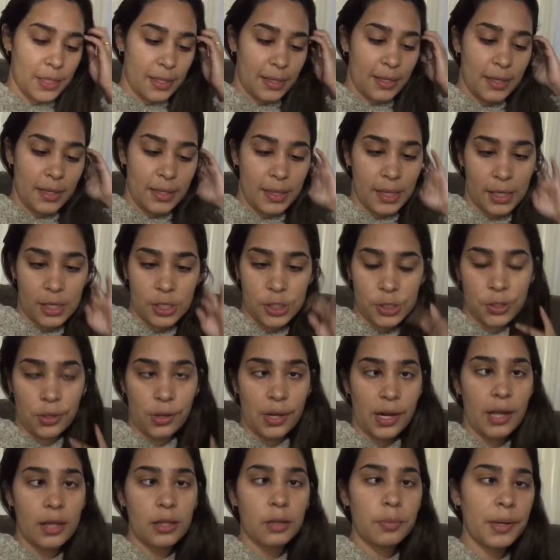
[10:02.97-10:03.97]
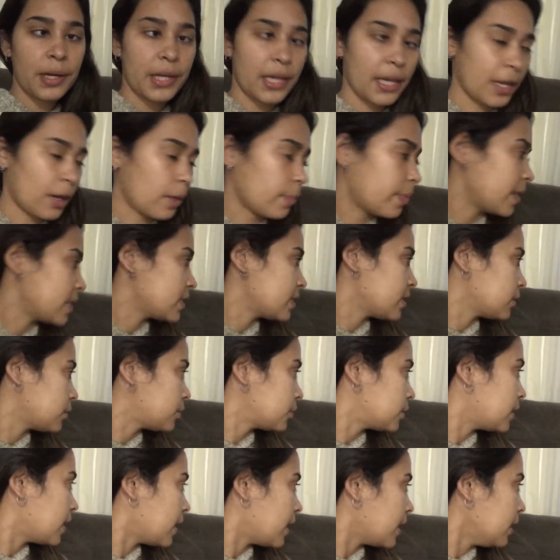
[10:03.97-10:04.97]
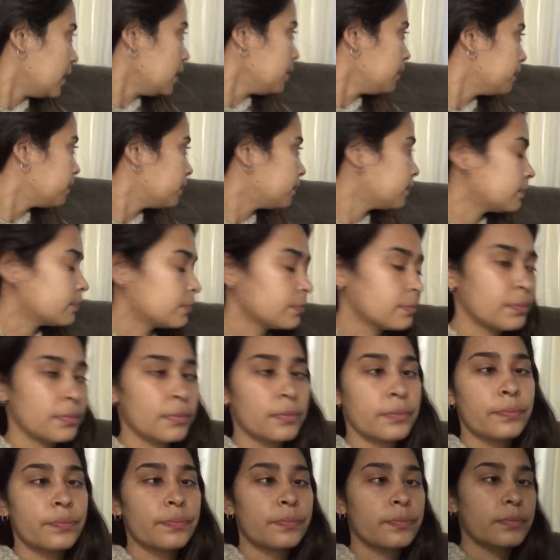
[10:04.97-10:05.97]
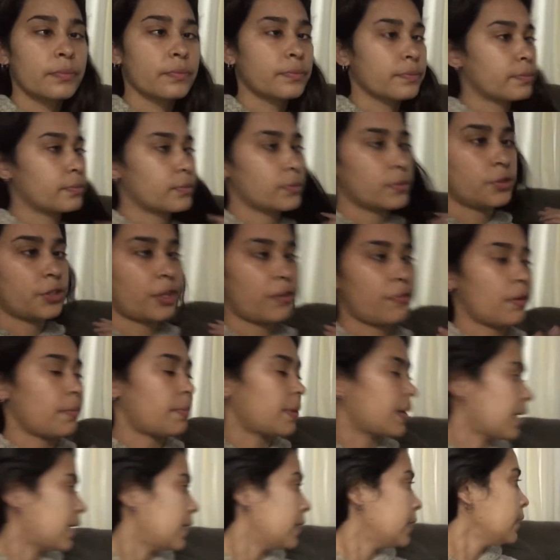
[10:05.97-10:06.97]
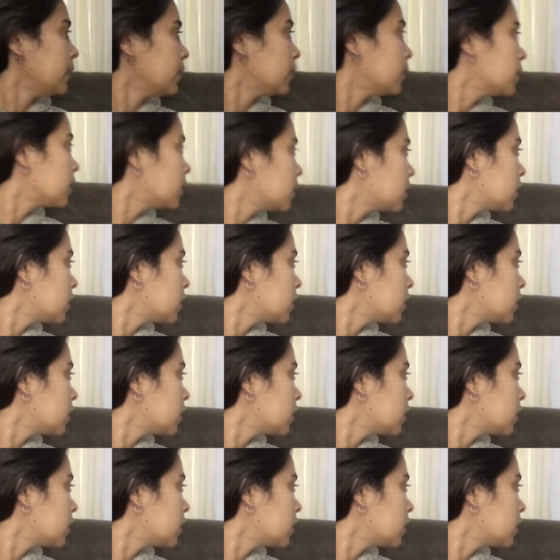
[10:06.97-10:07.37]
já tá aqui, tá aqui chorando porque quer o presente dele. Pegar o presente. Já quer pegar ali?